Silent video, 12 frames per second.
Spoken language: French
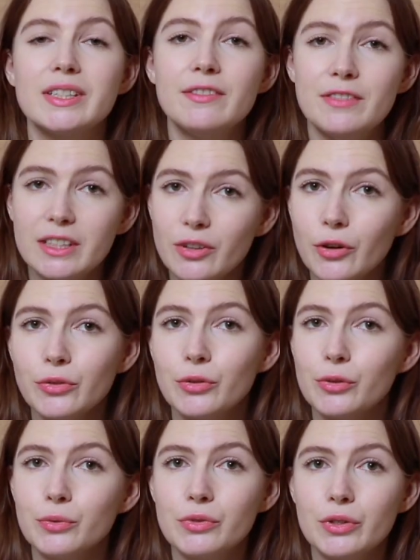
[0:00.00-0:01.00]
on s'est vite rendu
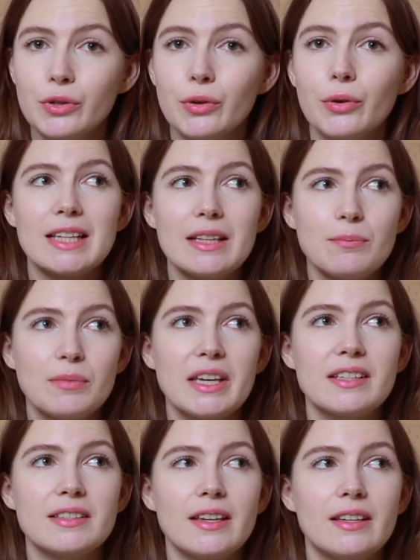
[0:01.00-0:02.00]
compte que cette
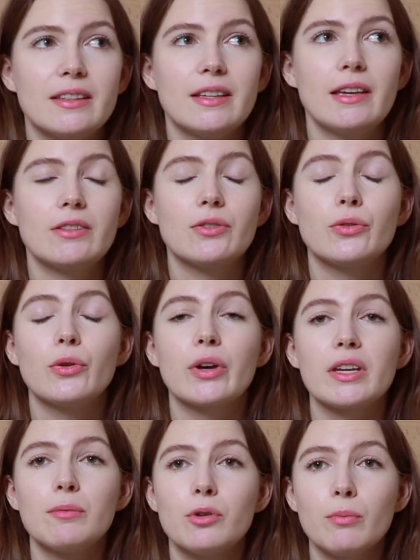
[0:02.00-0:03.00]
pièce était
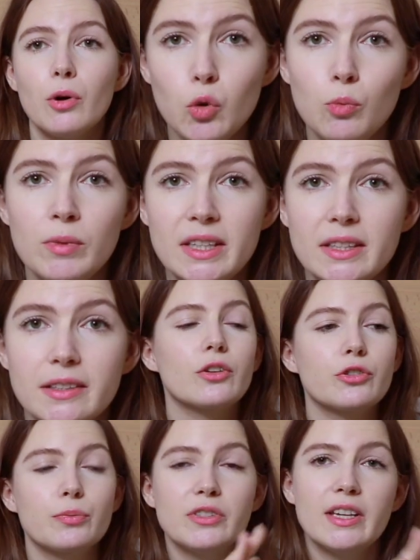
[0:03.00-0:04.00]
horriblement humide.
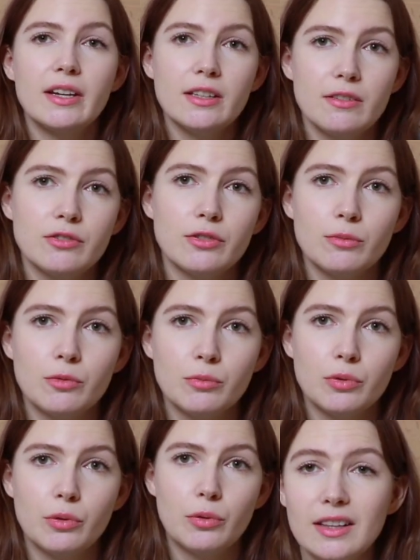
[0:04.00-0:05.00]
Quand je posais un livre sur mon
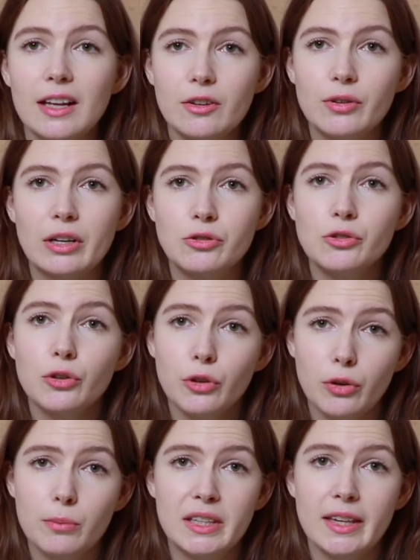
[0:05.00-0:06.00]
bureau, la couverture
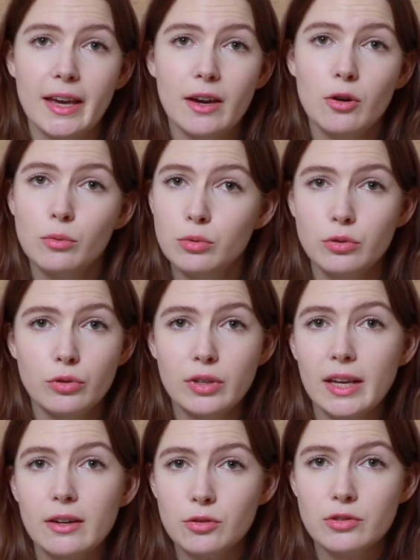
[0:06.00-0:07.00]
rebiquait au bout de
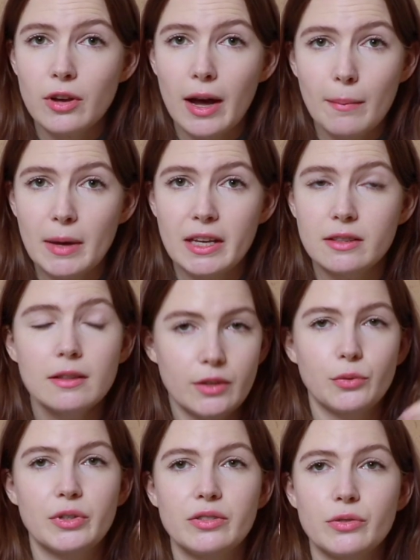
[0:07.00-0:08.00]
quelques heures à peine. Et
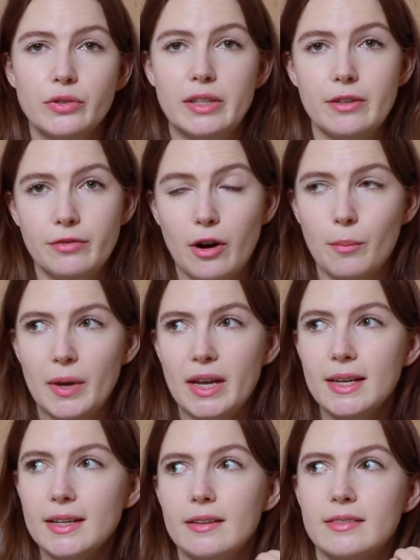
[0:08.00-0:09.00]
donc il se
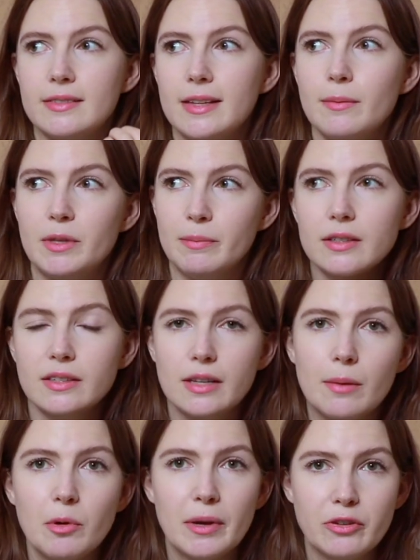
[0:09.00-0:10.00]
déformait et il s'abîmait. Ça c'est
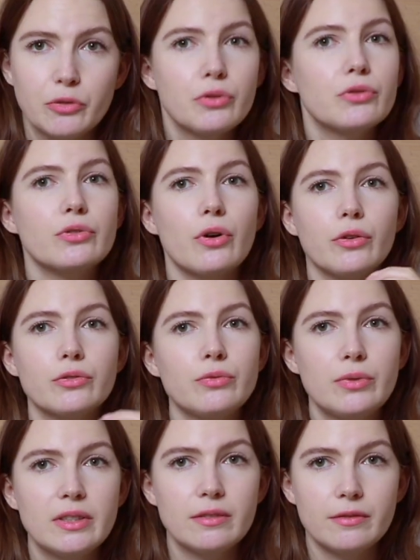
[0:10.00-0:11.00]
la première chose.
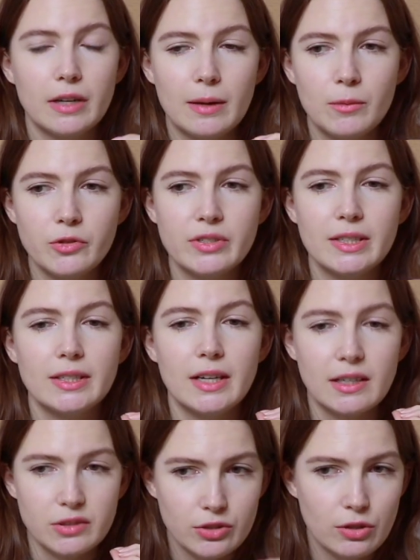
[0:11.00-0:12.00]
Ensuite, vraiment, c'était
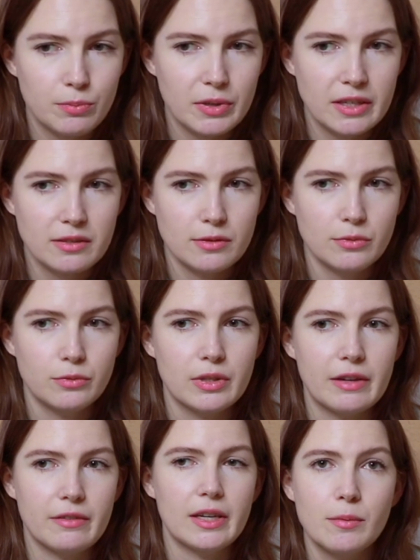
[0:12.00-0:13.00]
la seule pièce où on
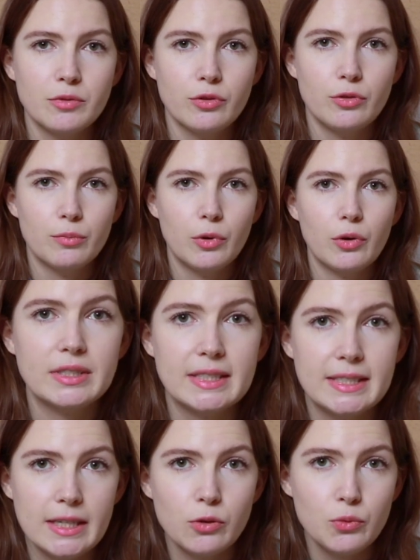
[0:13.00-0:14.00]
avait absolument
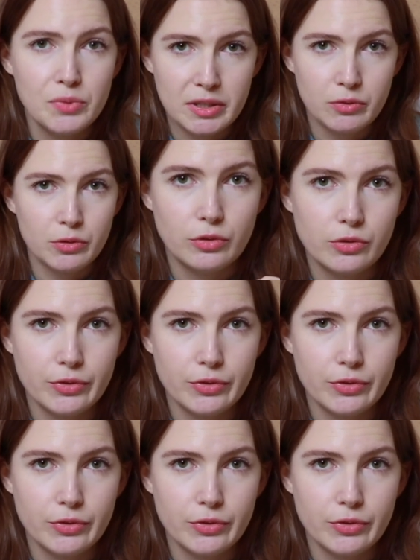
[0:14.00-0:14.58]
zéro minute de